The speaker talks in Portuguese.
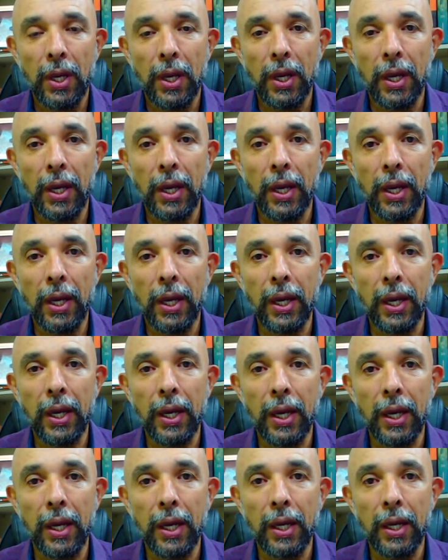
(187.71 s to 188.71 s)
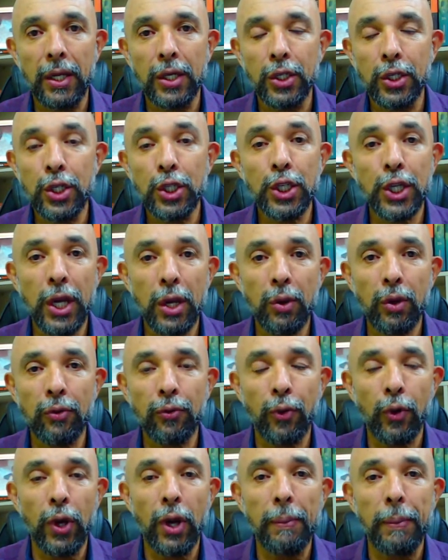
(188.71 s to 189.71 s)
é, de dinheiro
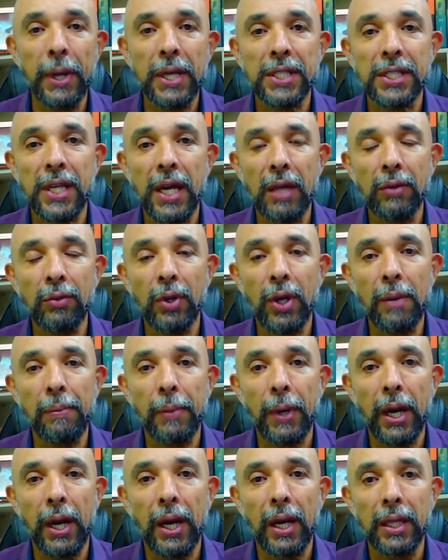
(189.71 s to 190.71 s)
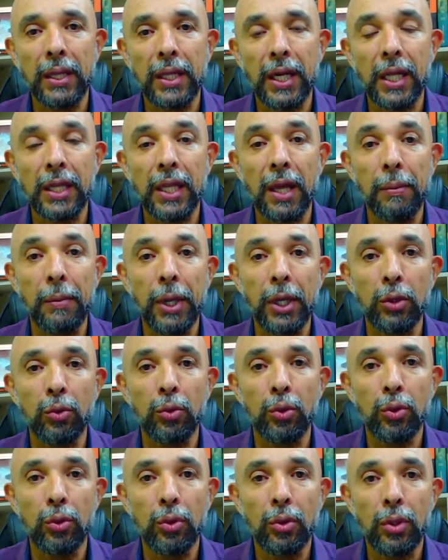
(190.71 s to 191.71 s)
que foi repassado né, para
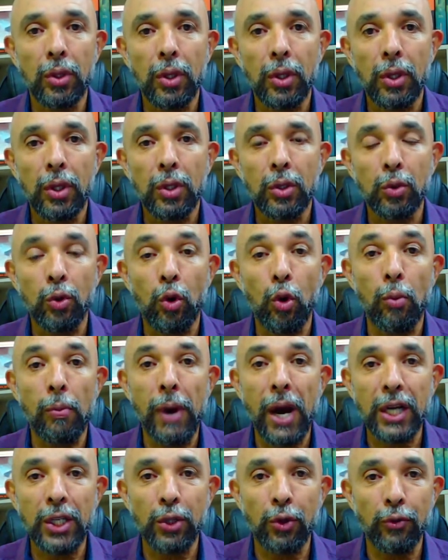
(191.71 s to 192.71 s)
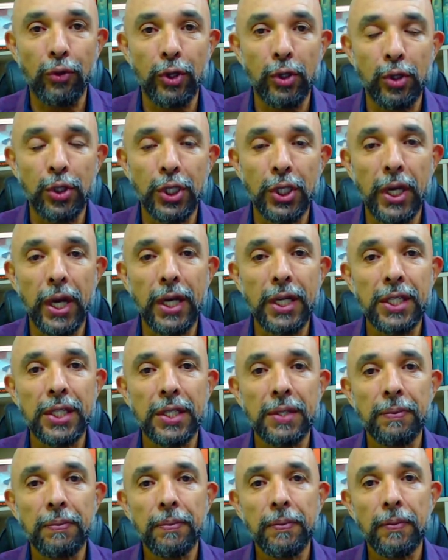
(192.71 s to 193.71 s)
tratamento do combate ao vírus chinês